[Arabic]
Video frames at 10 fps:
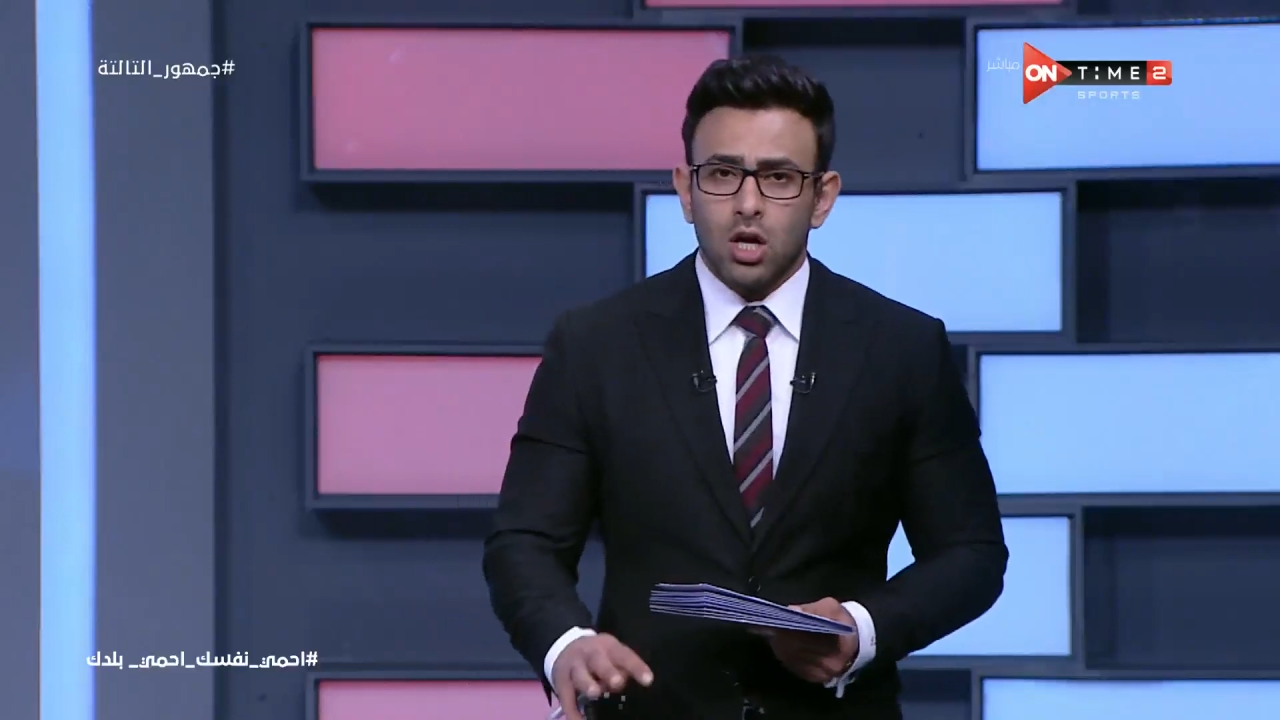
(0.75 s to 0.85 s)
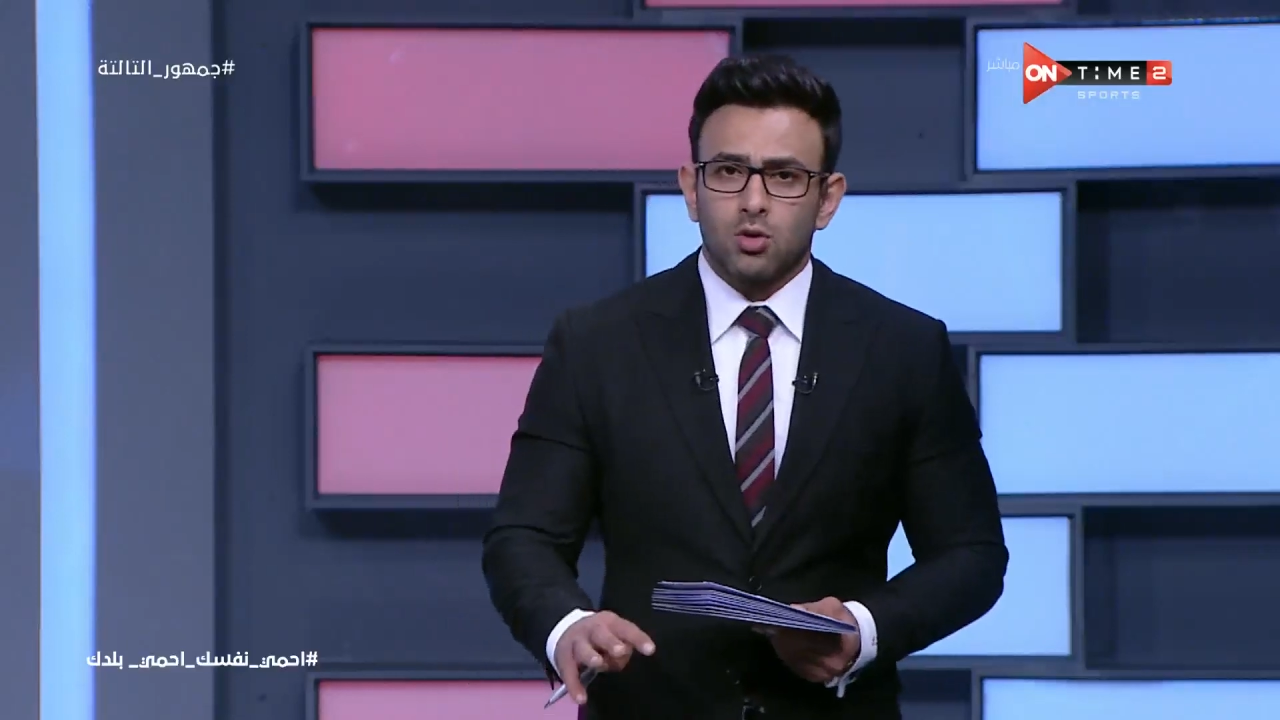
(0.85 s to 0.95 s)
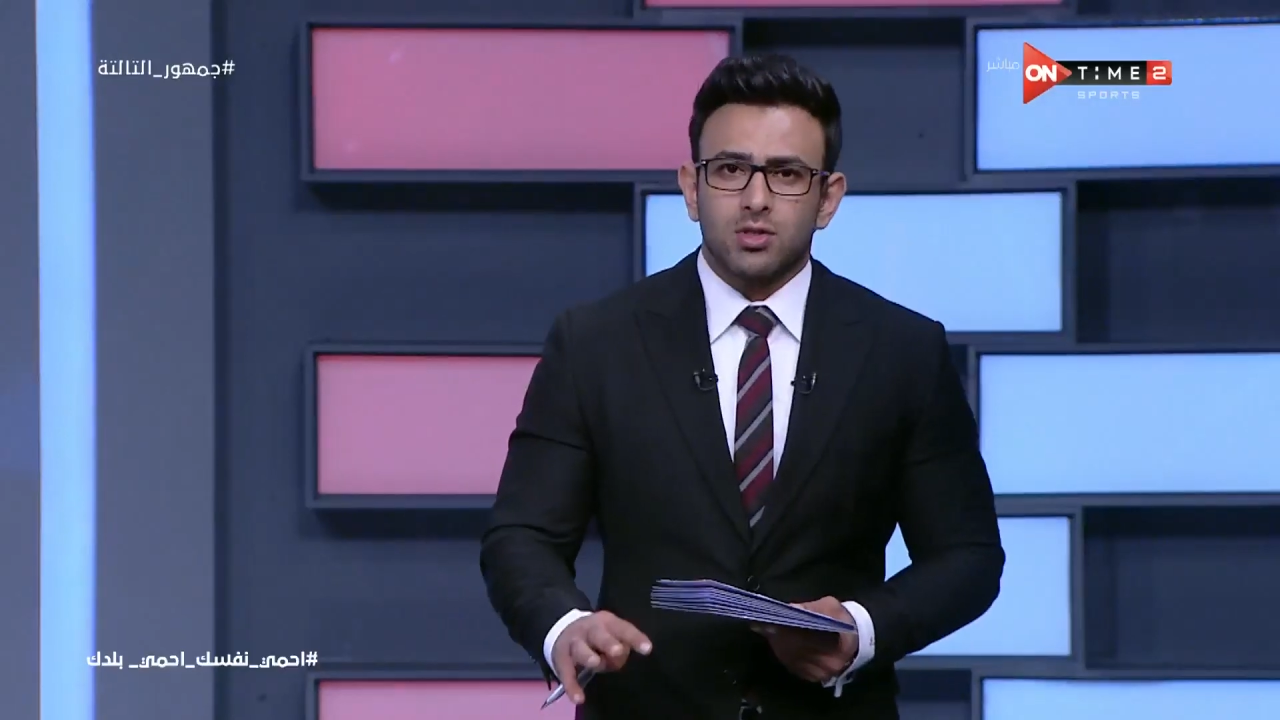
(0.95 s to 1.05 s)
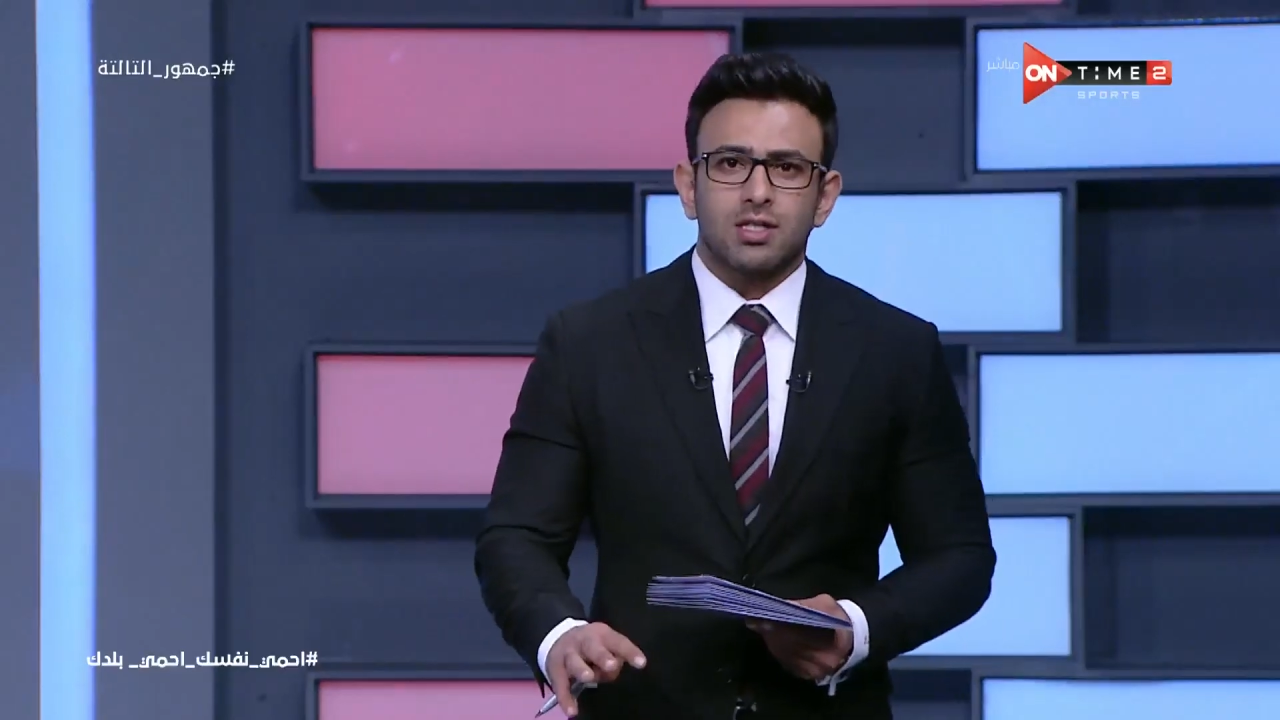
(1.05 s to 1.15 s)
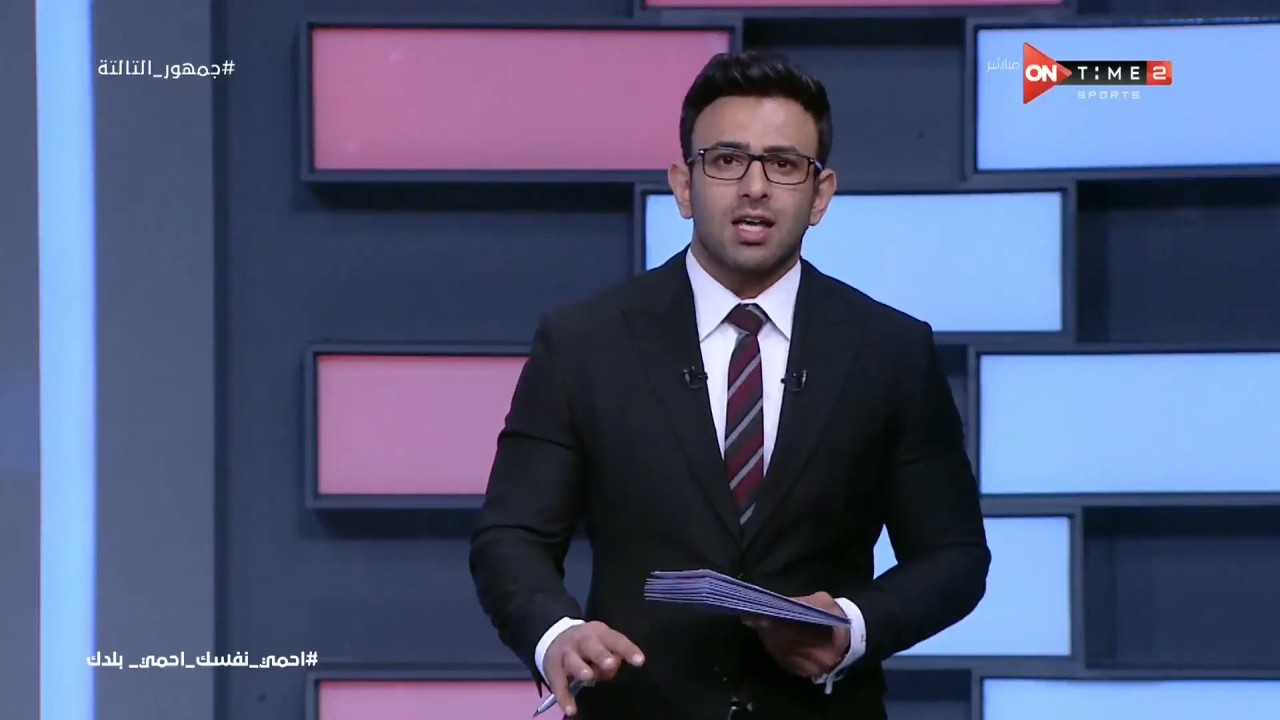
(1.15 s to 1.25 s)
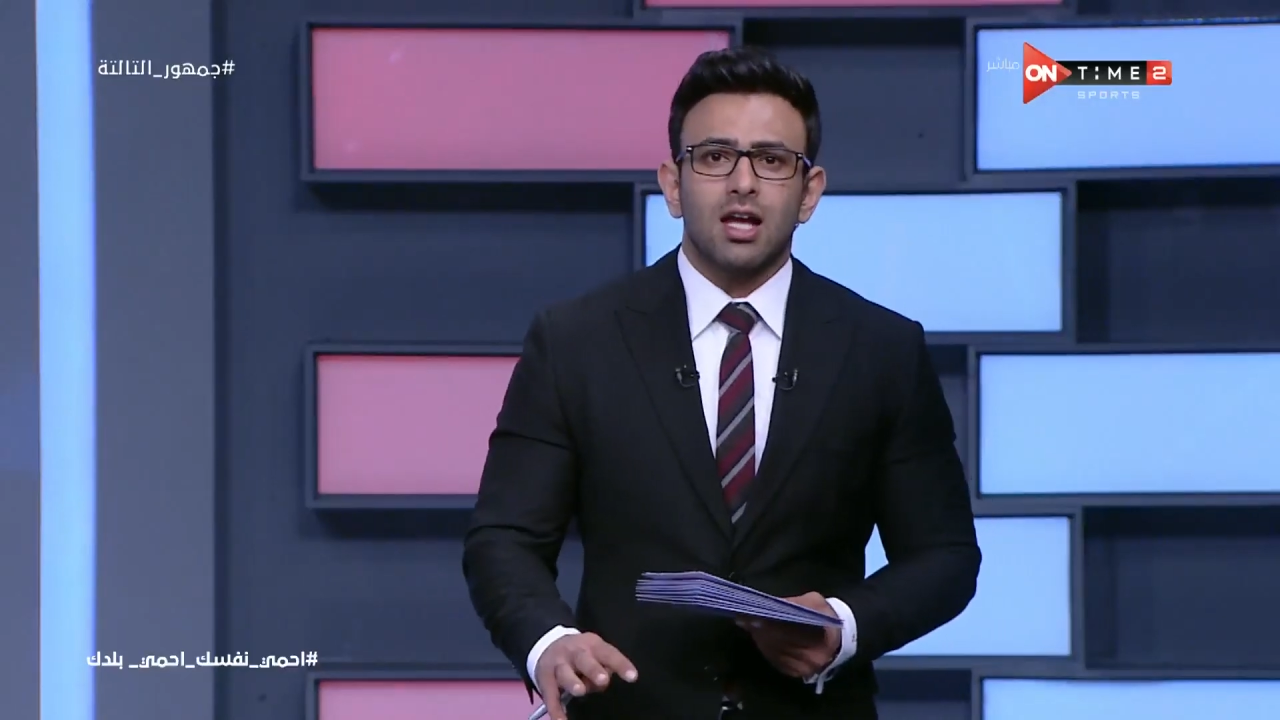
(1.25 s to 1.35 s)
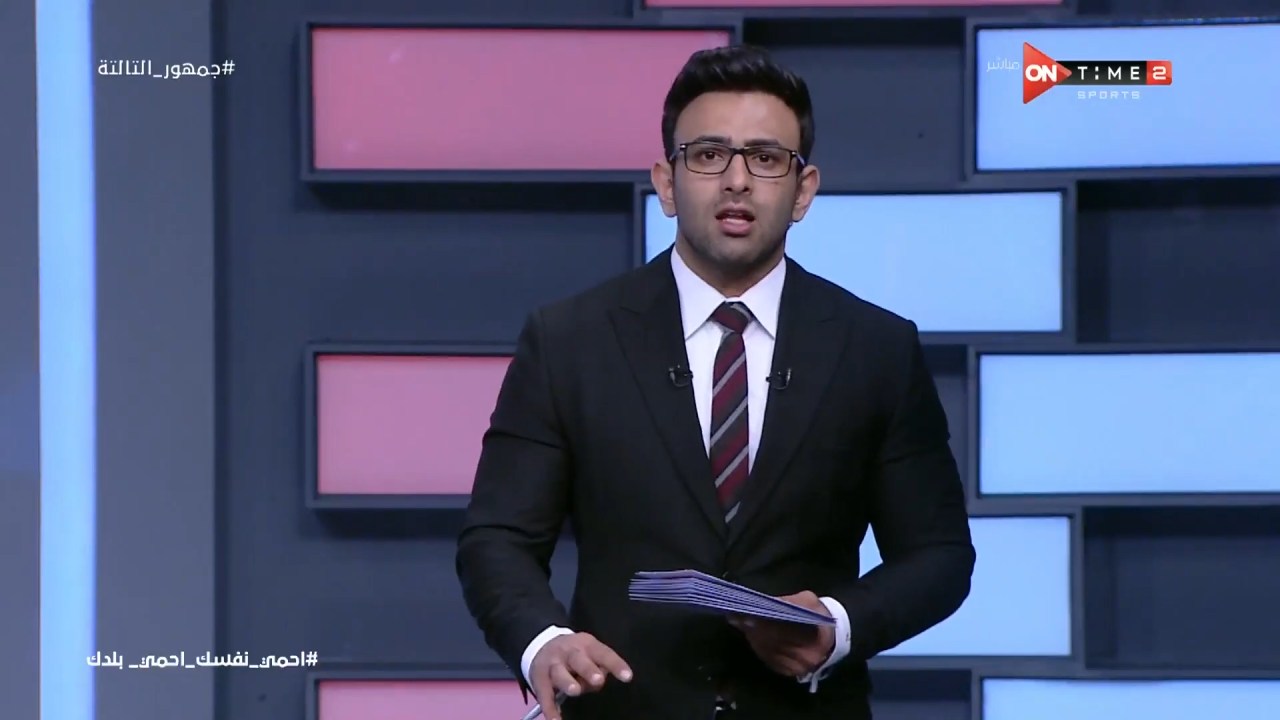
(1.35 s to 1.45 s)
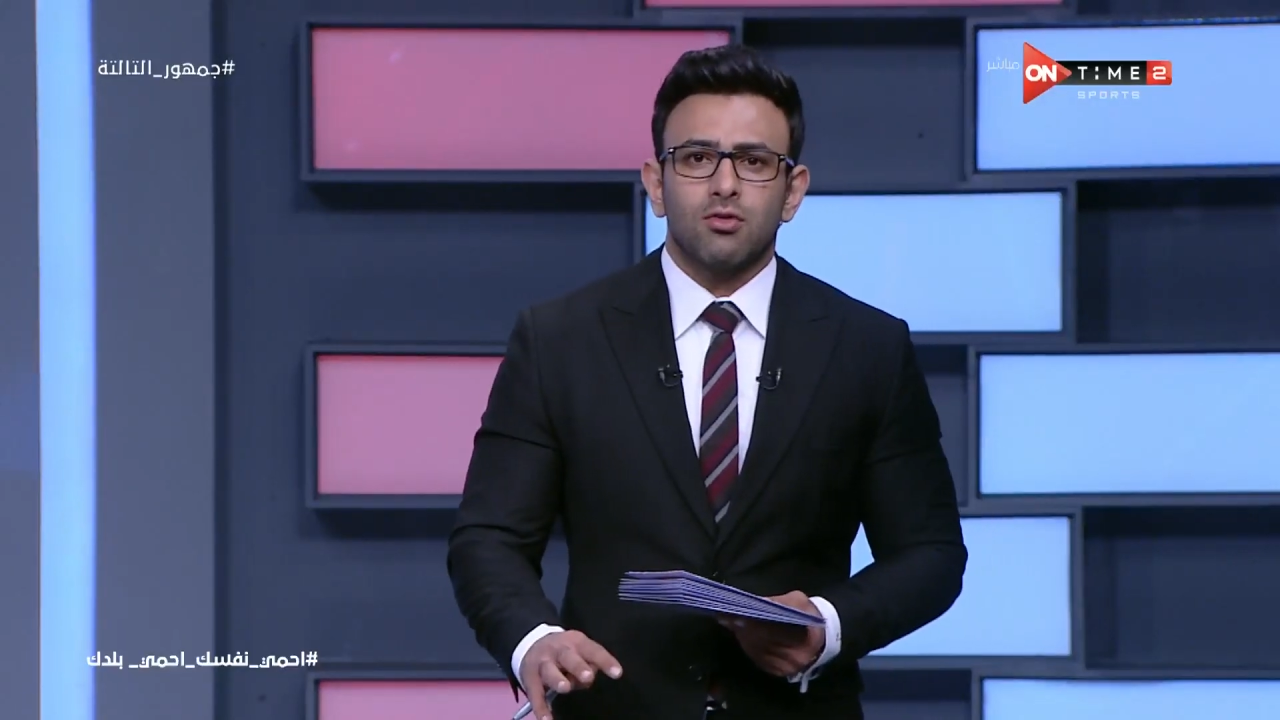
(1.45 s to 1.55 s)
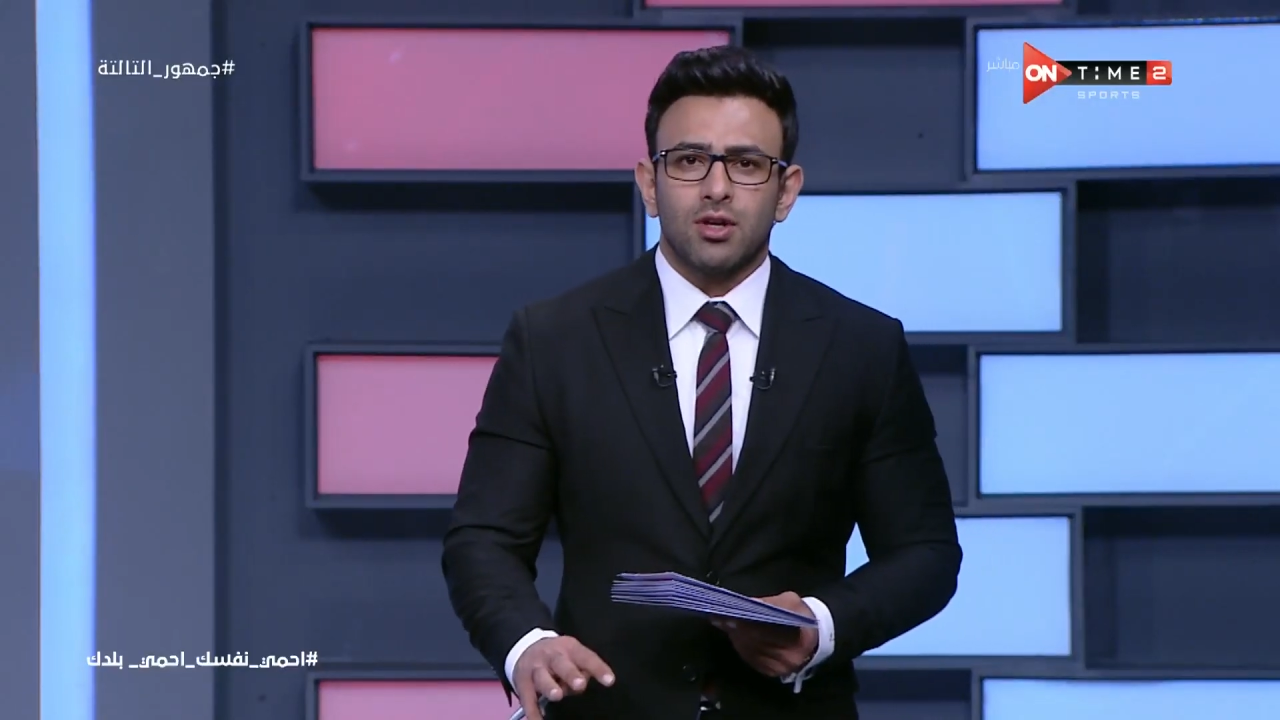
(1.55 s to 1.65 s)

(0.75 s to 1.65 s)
الاستاذ خالد